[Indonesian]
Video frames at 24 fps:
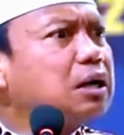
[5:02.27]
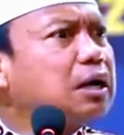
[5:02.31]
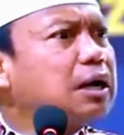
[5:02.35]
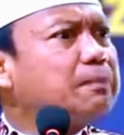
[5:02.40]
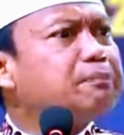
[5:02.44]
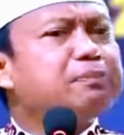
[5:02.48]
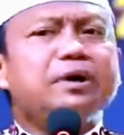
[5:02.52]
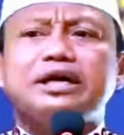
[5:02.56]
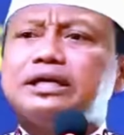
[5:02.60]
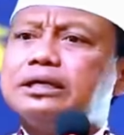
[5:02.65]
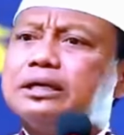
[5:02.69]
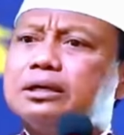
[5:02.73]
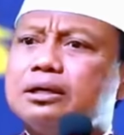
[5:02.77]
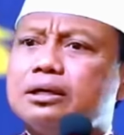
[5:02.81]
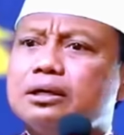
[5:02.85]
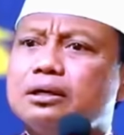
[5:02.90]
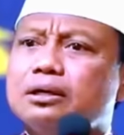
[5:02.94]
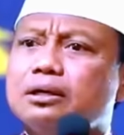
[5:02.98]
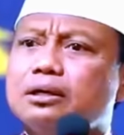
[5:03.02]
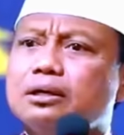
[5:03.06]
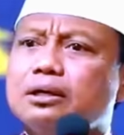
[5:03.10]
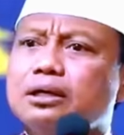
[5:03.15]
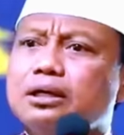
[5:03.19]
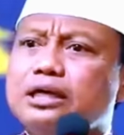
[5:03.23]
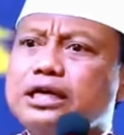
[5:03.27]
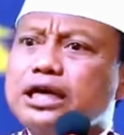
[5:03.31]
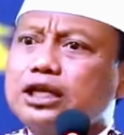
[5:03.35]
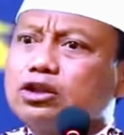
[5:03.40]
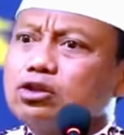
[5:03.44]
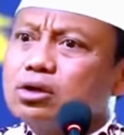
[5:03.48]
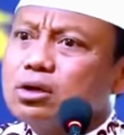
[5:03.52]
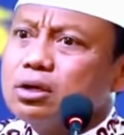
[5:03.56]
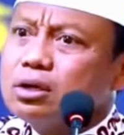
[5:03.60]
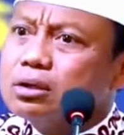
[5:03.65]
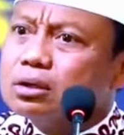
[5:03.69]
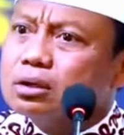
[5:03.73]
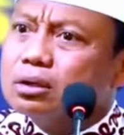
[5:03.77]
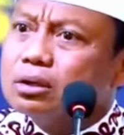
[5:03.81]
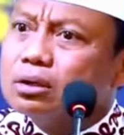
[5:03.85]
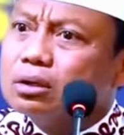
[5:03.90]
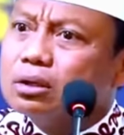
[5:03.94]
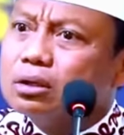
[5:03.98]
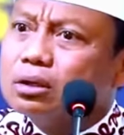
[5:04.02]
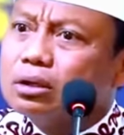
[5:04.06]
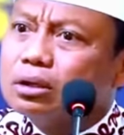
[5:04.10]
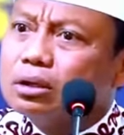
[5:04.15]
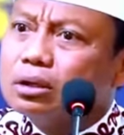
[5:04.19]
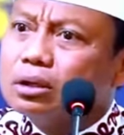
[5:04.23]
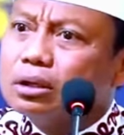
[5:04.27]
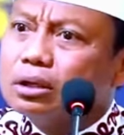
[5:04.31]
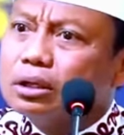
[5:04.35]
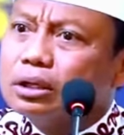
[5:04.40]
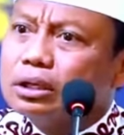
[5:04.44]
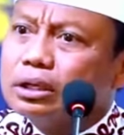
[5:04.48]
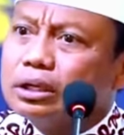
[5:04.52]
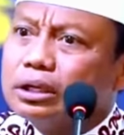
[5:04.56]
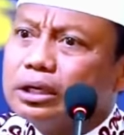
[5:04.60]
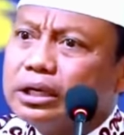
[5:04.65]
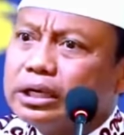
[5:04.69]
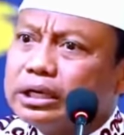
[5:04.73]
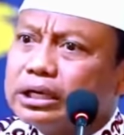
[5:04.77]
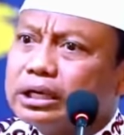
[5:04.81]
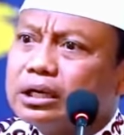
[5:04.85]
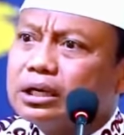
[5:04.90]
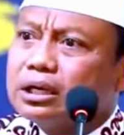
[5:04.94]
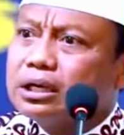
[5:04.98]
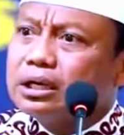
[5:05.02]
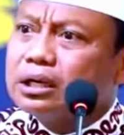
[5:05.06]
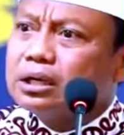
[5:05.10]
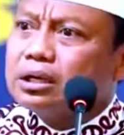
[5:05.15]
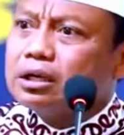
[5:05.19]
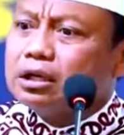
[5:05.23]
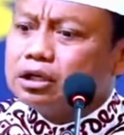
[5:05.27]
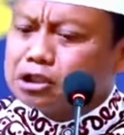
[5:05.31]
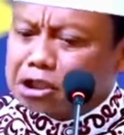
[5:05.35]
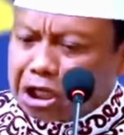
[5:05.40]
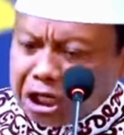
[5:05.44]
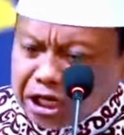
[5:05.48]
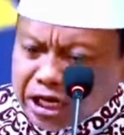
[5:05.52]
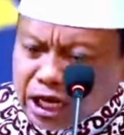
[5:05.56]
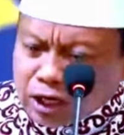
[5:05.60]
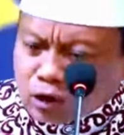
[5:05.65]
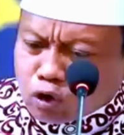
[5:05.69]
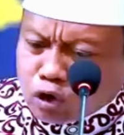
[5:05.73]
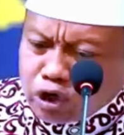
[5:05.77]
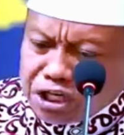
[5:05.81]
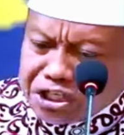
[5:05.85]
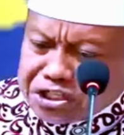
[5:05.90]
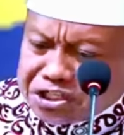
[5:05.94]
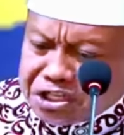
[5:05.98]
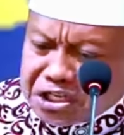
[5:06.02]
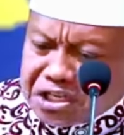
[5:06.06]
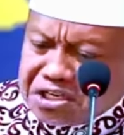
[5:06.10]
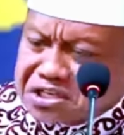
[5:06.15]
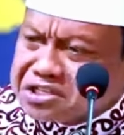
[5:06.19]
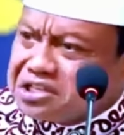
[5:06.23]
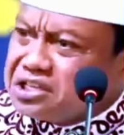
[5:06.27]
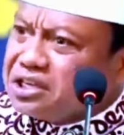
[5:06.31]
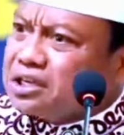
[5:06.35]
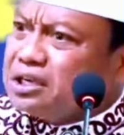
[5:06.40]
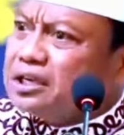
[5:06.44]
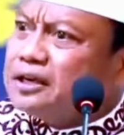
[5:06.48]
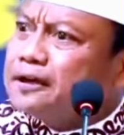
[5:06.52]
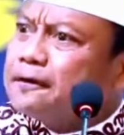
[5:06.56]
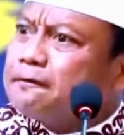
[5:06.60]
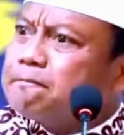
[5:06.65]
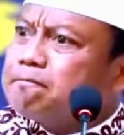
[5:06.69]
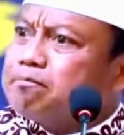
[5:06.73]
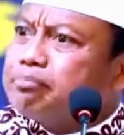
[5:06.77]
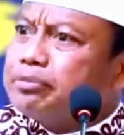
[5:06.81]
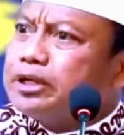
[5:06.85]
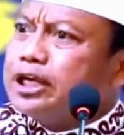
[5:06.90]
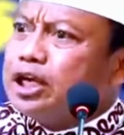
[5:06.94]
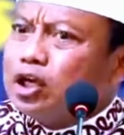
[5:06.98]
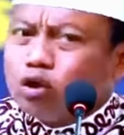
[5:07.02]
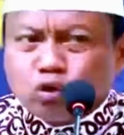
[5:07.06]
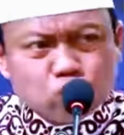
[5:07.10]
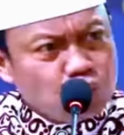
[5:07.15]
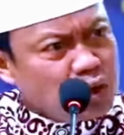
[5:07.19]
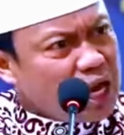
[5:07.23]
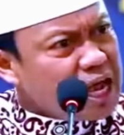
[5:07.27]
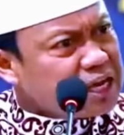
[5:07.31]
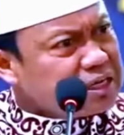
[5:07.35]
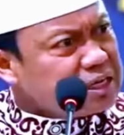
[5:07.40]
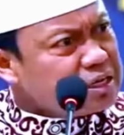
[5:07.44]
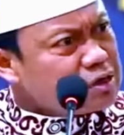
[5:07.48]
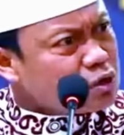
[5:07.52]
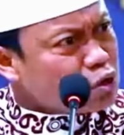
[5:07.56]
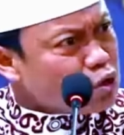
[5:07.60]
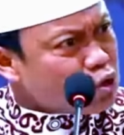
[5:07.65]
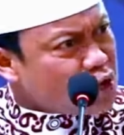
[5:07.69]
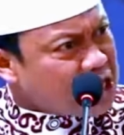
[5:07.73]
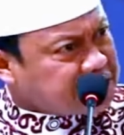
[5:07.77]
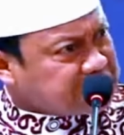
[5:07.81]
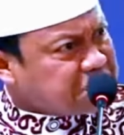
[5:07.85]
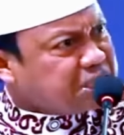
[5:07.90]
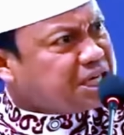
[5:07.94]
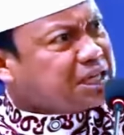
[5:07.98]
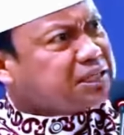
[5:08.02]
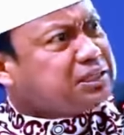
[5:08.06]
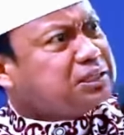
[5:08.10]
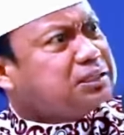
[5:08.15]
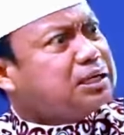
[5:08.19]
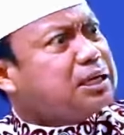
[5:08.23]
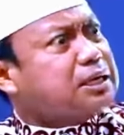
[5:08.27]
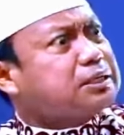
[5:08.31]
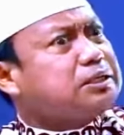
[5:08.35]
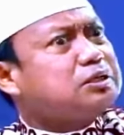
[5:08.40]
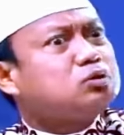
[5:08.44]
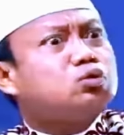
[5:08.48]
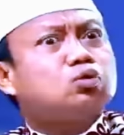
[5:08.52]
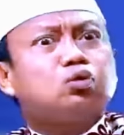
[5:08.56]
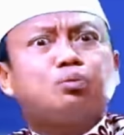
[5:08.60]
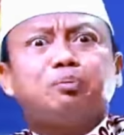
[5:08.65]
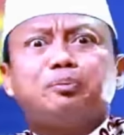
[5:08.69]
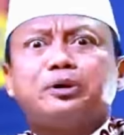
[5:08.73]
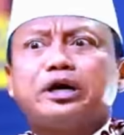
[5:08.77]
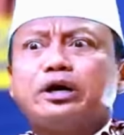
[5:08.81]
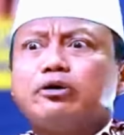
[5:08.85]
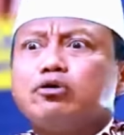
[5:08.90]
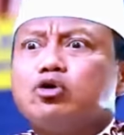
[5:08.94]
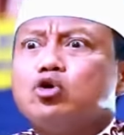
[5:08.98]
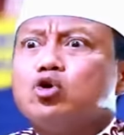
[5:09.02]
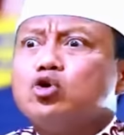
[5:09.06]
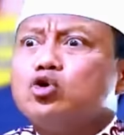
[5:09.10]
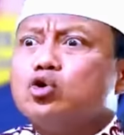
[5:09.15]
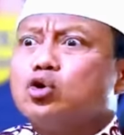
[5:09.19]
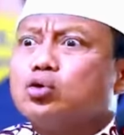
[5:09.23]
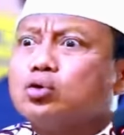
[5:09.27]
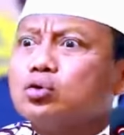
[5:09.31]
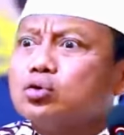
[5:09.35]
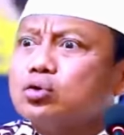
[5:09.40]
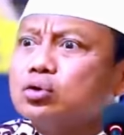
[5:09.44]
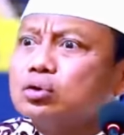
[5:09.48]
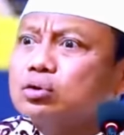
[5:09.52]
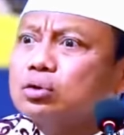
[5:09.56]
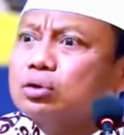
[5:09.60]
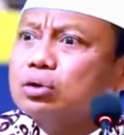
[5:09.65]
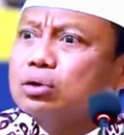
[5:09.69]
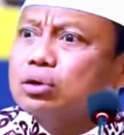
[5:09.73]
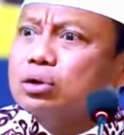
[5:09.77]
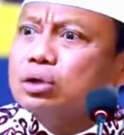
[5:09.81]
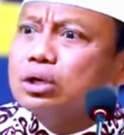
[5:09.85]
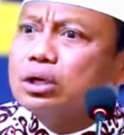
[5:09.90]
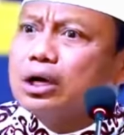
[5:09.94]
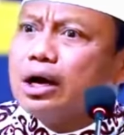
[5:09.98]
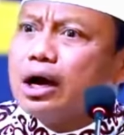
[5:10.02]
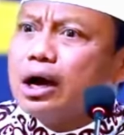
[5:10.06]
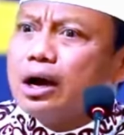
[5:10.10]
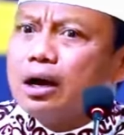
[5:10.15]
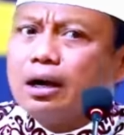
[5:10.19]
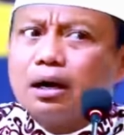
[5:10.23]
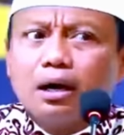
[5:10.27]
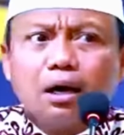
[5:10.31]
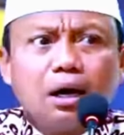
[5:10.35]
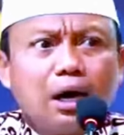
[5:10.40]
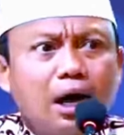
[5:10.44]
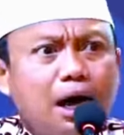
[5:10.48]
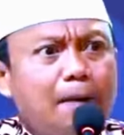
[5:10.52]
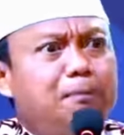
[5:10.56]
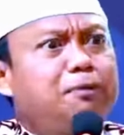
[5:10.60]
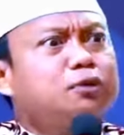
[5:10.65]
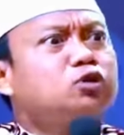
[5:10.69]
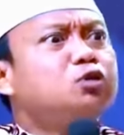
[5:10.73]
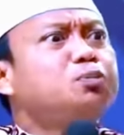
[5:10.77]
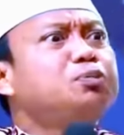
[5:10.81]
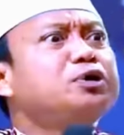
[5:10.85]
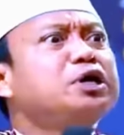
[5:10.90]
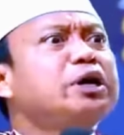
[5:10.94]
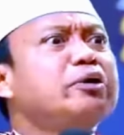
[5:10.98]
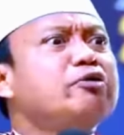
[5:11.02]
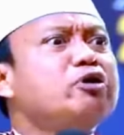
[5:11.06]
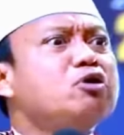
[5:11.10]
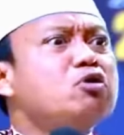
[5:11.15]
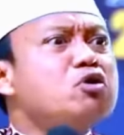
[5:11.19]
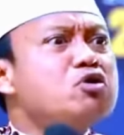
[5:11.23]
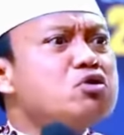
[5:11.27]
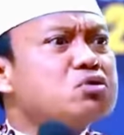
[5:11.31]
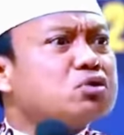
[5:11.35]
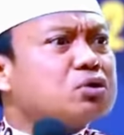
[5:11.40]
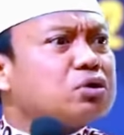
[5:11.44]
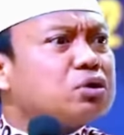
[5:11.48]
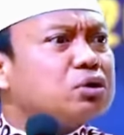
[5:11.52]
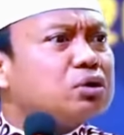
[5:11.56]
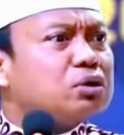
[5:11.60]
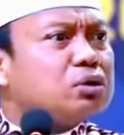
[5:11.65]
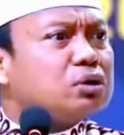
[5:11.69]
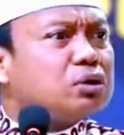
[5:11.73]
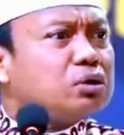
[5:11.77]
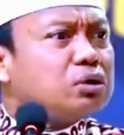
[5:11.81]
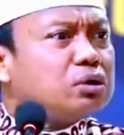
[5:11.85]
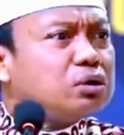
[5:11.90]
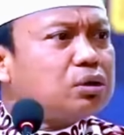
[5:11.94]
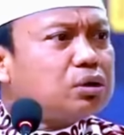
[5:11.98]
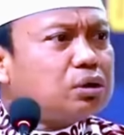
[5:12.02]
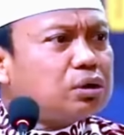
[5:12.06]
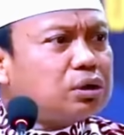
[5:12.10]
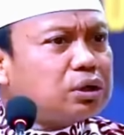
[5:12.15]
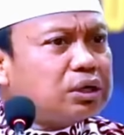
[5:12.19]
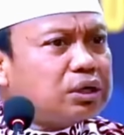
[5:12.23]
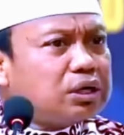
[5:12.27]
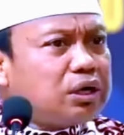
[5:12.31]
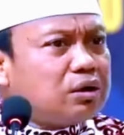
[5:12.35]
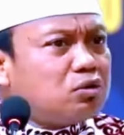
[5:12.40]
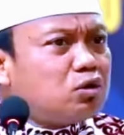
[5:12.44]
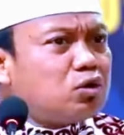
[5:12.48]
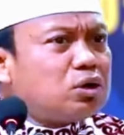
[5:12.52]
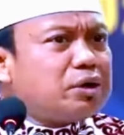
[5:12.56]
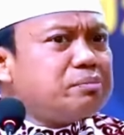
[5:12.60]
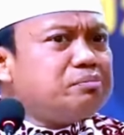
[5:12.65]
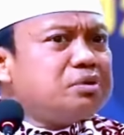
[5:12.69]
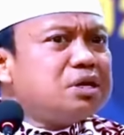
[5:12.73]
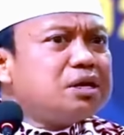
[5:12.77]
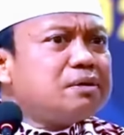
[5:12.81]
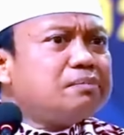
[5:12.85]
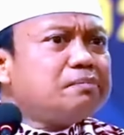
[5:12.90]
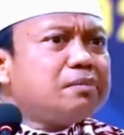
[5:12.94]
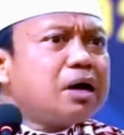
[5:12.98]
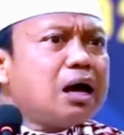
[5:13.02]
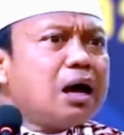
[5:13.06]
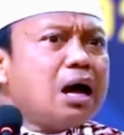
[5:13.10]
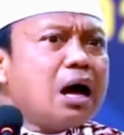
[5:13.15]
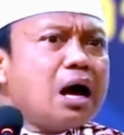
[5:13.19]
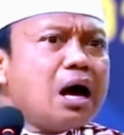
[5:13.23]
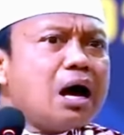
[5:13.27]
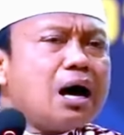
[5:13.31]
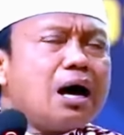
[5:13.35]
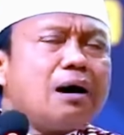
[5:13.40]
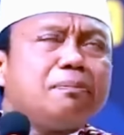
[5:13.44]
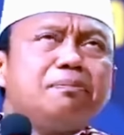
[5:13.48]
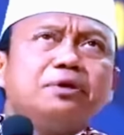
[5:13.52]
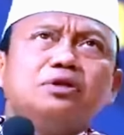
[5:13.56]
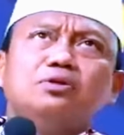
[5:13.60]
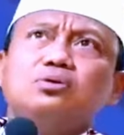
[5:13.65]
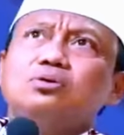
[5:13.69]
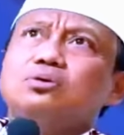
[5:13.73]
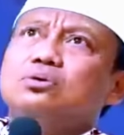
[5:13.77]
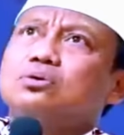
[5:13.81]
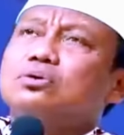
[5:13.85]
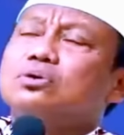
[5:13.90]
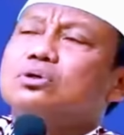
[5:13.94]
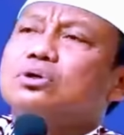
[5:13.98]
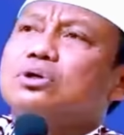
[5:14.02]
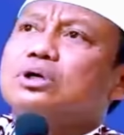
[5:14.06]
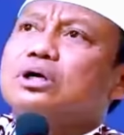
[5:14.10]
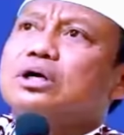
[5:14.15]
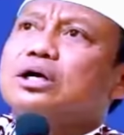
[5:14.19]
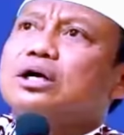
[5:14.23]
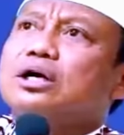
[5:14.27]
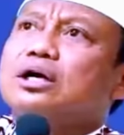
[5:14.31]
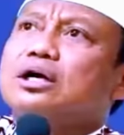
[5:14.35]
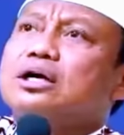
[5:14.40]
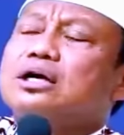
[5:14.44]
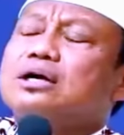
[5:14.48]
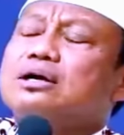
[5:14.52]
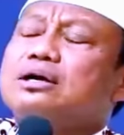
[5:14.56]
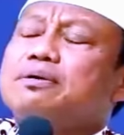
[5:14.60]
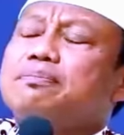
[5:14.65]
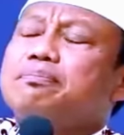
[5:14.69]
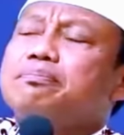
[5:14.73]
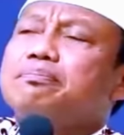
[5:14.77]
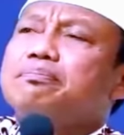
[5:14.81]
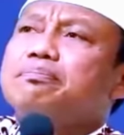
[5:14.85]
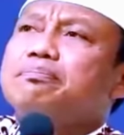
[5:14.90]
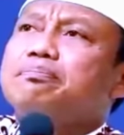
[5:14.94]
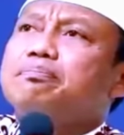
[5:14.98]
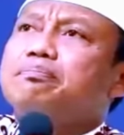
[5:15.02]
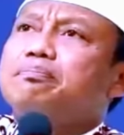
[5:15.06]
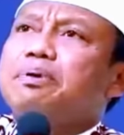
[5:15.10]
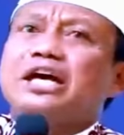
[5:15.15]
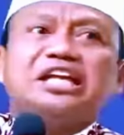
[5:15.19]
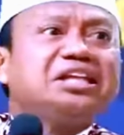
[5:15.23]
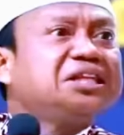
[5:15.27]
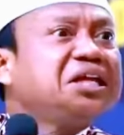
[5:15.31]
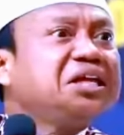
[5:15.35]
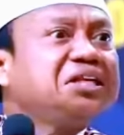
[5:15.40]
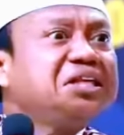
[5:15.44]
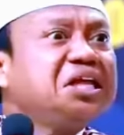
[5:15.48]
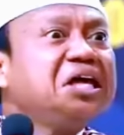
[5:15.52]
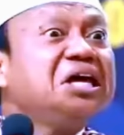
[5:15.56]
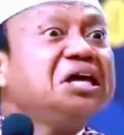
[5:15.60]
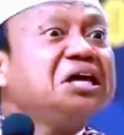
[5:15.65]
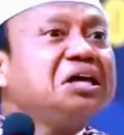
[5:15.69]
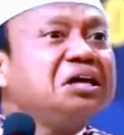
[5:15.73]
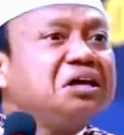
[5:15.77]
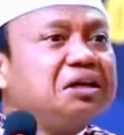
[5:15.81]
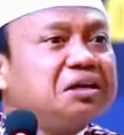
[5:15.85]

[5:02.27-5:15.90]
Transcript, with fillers: Apa ya? Iya toh? Iya. Eh, tinggal kau isi-isi. Itu lagi nah, kau kasih lagi-lagi itu pegawai honor ku dong. Apa itu pegawai honor? Nah orang bilang apa itu? Eh, PTT.